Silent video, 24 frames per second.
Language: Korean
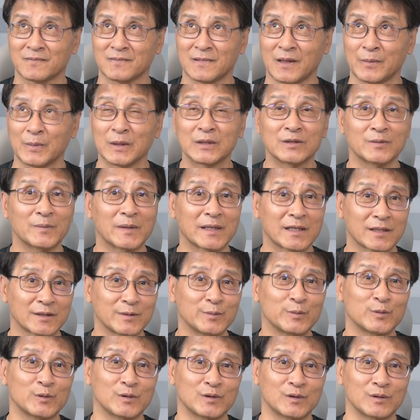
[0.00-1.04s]
암벽 등반
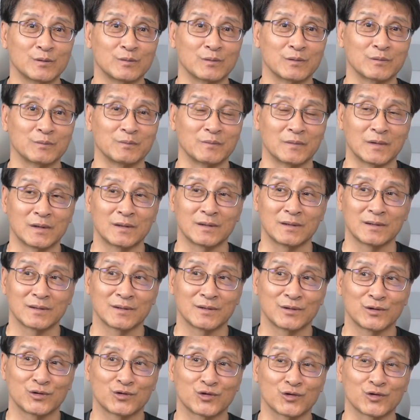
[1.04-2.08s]
하신 분들 뭐
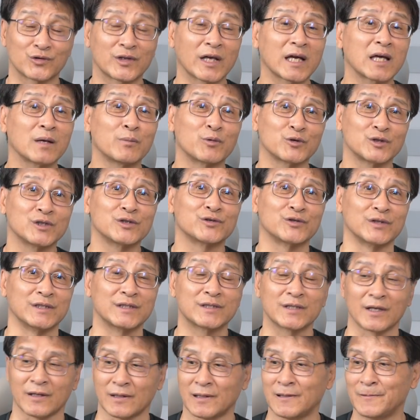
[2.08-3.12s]
숱하게 보실 수
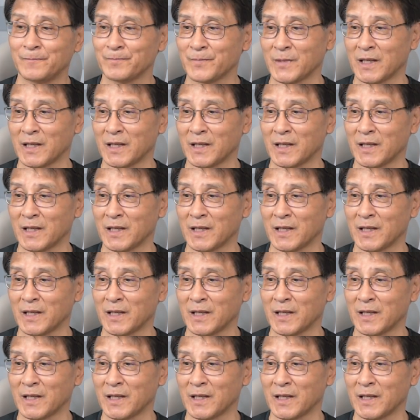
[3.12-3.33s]
있어요.